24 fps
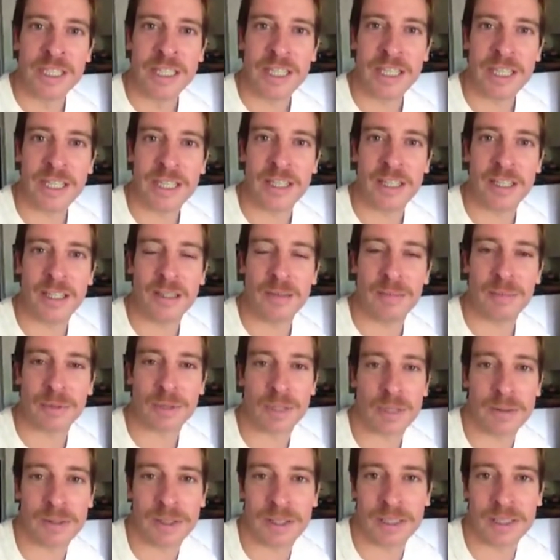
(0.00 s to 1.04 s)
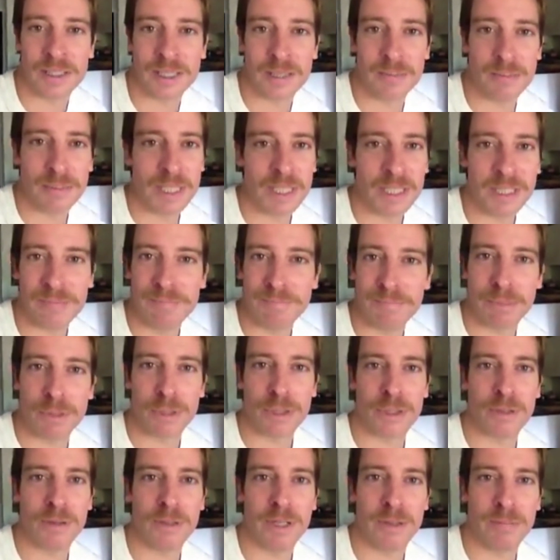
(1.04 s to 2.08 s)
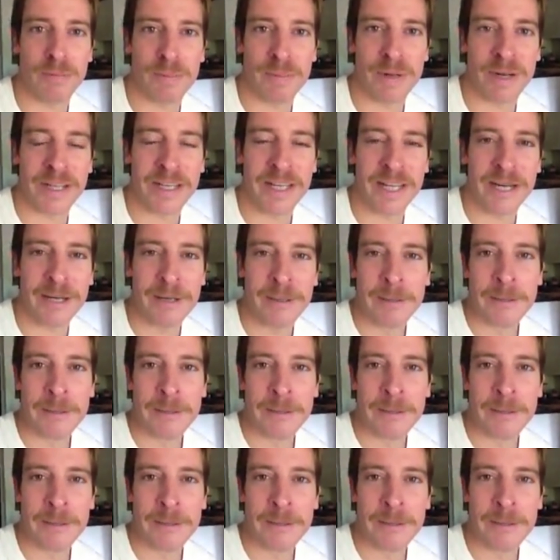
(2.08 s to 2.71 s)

y pues la verdad es que me es imposible irme para allá.